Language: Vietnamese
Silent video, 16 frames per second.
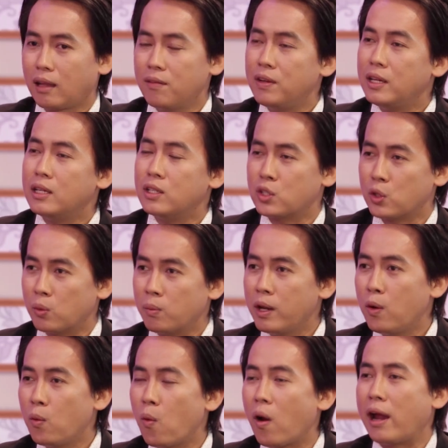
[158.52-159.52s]
tại vì rượu
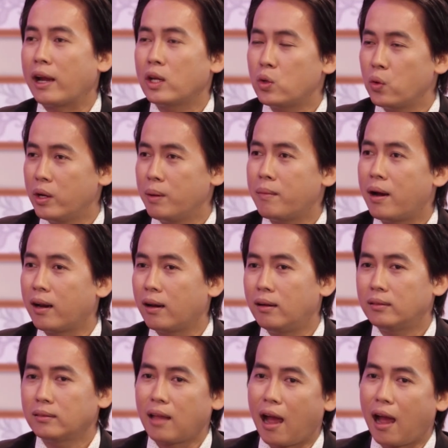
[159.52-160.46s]
bia ngoài cái chuyện mà nó